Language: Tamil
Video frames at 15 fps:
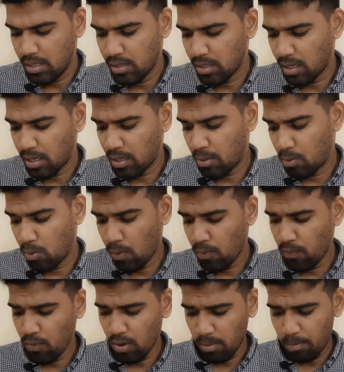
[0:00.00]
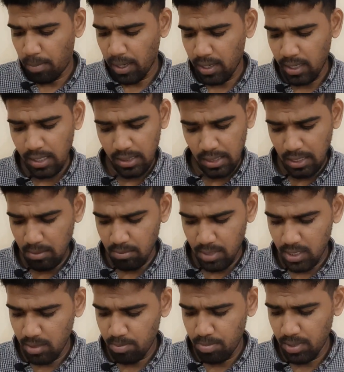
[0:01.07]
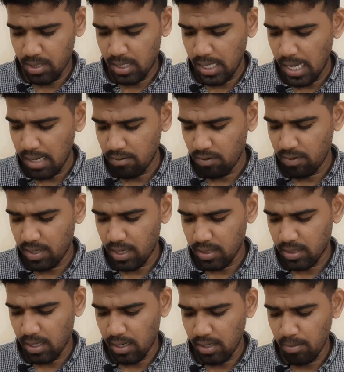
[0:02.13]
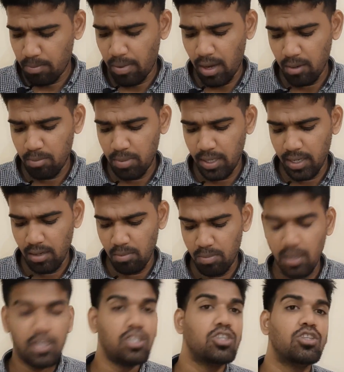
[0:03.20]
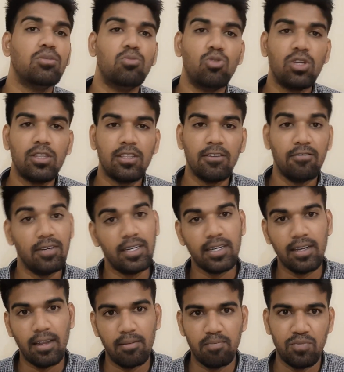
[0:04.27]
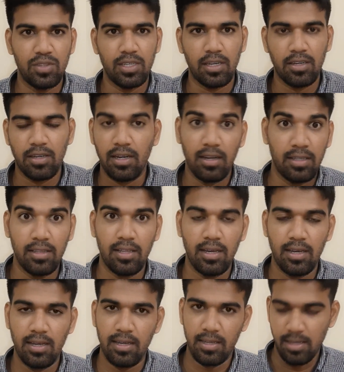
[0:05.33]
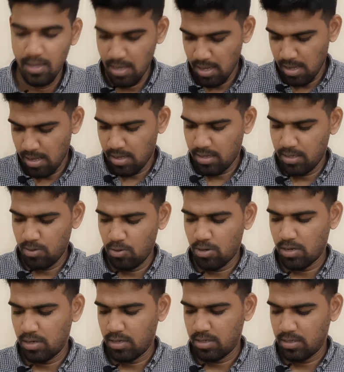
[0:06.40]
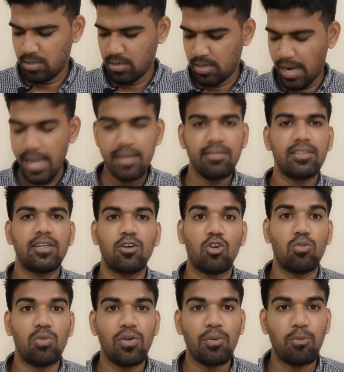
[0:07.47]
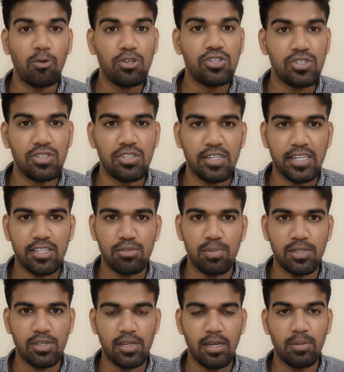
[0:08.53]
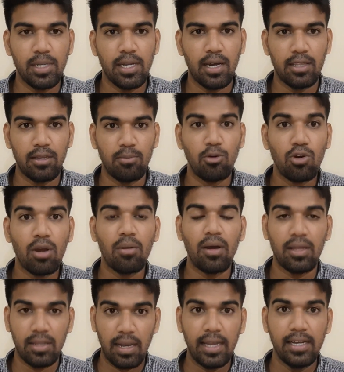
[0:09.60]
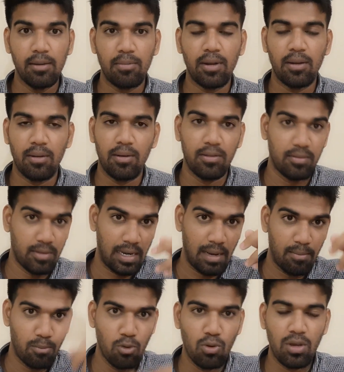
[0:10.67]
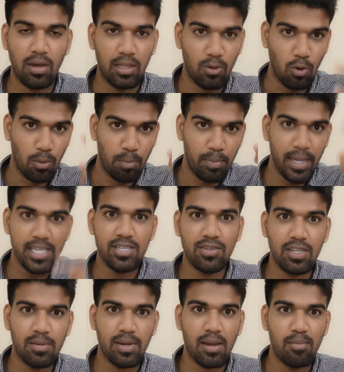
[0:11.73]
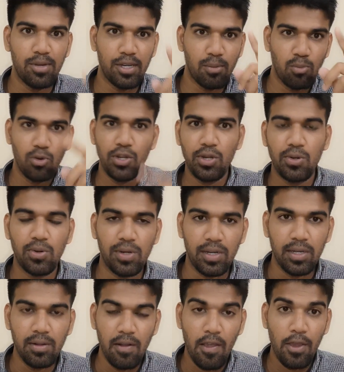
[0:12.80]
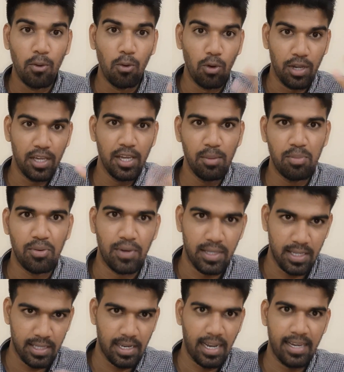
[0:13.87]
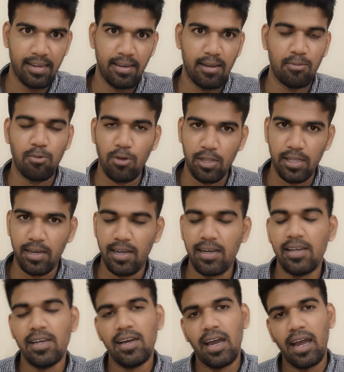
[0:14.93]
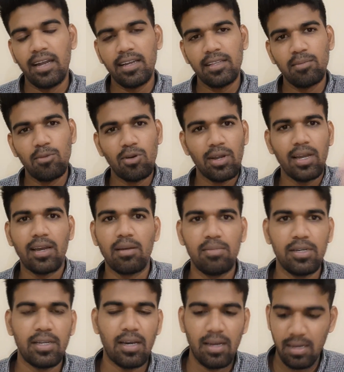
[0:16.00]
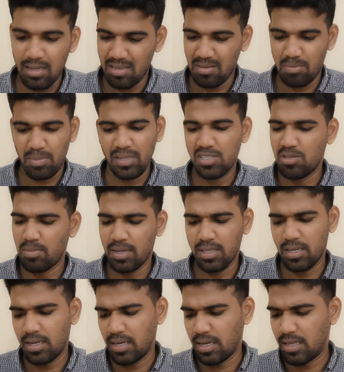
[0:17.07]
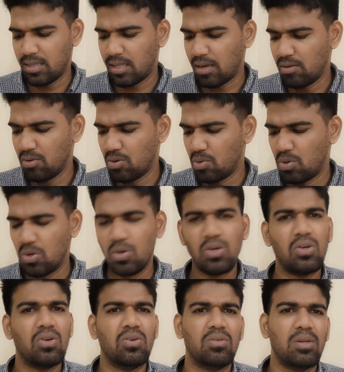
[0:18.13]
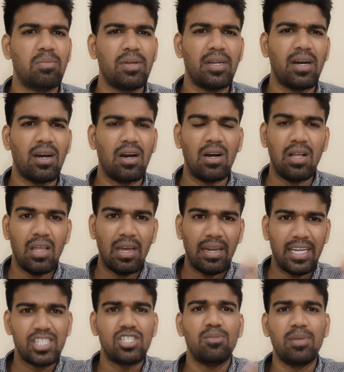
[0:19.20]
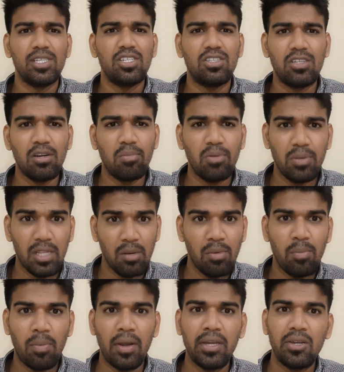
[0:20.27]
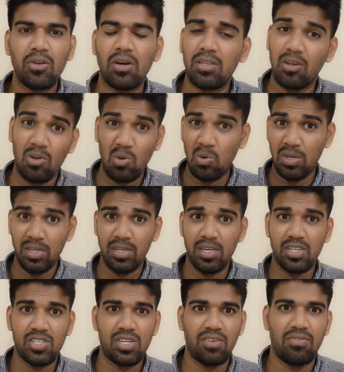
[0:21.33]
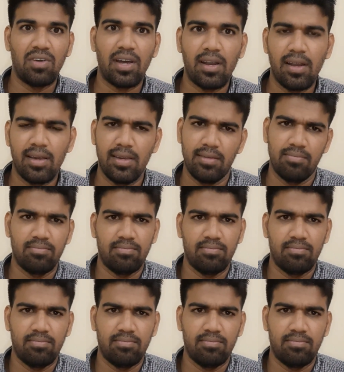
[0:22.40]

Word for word: இந்த ஒவ்வொரு பக்கத்தின் மதிப்பு தேர்வு வினாத்தாளில் பார்ப்பீர்கள் படித்து முடித்து விடுங்கள் இந்த இந்த ஒரு லைன் வந்து எனக்கு ரொம்பவே பிடிச்சிருந்துச்சு எஸ்பெஷலி எப்படின்னா அந்த புக்கை அந்த லைனை ப அந்த புக் அந்த ஒரு பேஜை வந்து நம்ம கம்ப்ளீட்டாக முடிக்கணுன்ட்டு ஒரு ஈர்ப்பு வருது அந்த லைனில் புரியுதுங்களா அண்ட் அந்த புக்கை நான் கம்ப்ளீட்டாக படித்து பார்த்தேன் எனக்கு அந்த அளவுக்கு ஒன்றும் எப்படின்னா நெக்ஸ்ட் பேஜ் திருப்பி திருப்பி படிக்கணும் அந்த அளவுக்கு ஒரு இன்ட்ரெஸ்ட்டே வரலை